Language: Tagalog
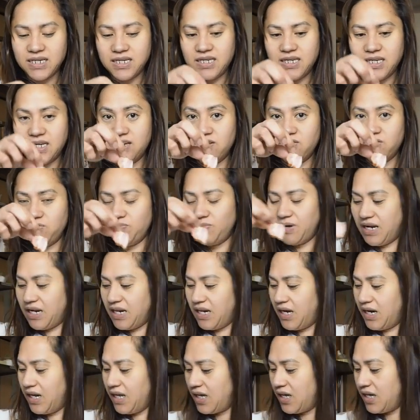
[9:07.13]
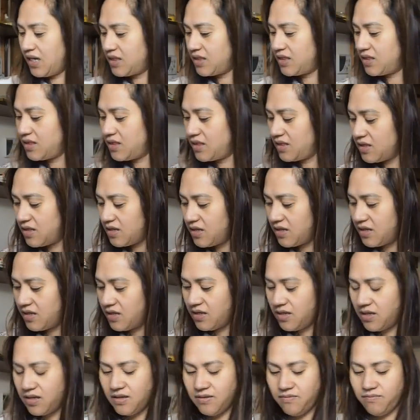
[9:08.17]
Yan o, oh, maliliit.
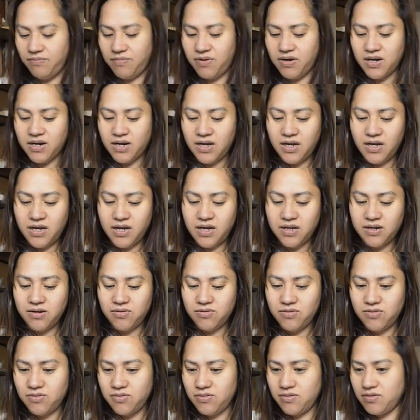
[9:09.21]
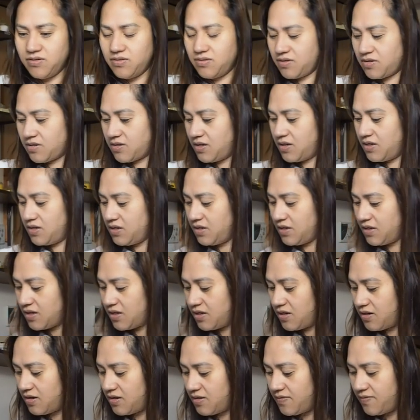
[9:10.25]
Para ano,
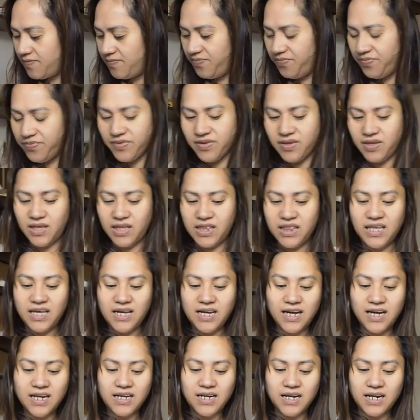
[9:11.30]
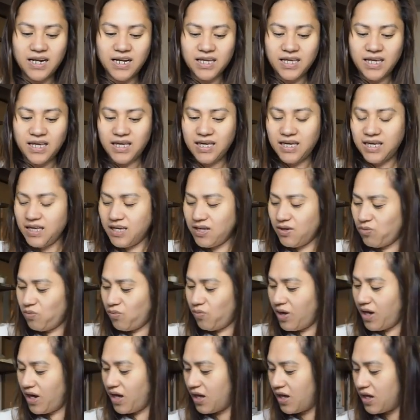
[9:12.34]
ganyan. Hindi ka na
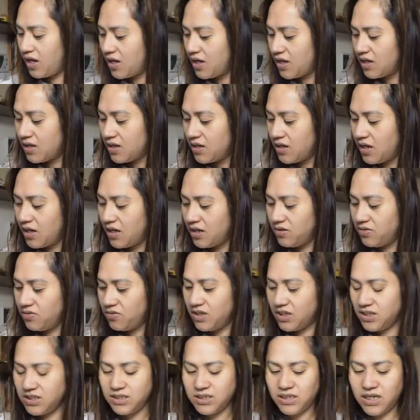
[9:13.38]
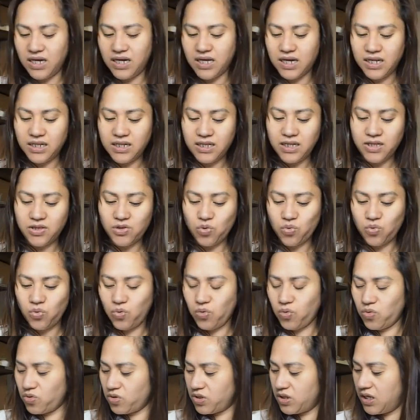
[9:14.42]
naghihiwa. Ano na siya, ready to
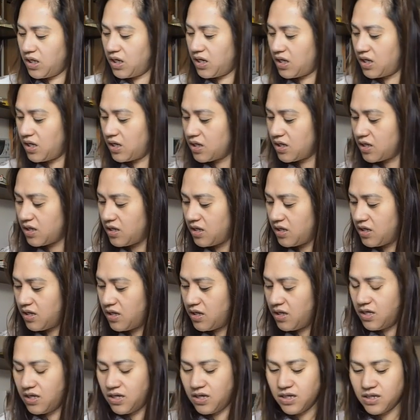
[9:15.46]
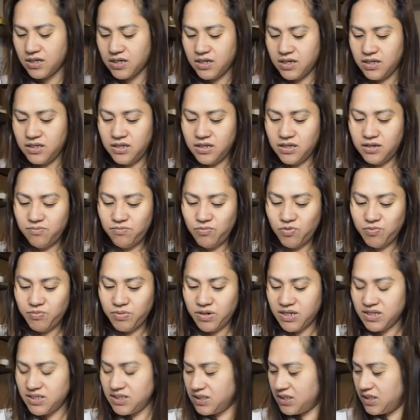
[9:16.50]
cook na. Ganyan po
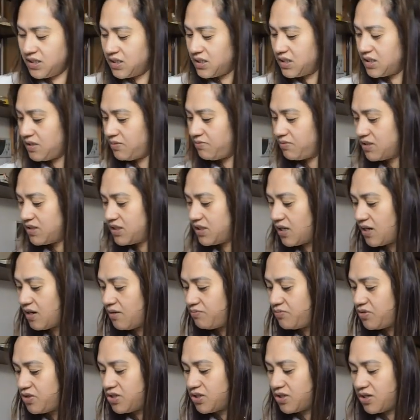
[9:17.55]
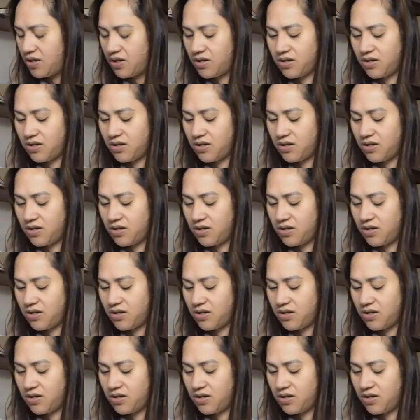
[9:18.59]
mga sisi. Masarap siya.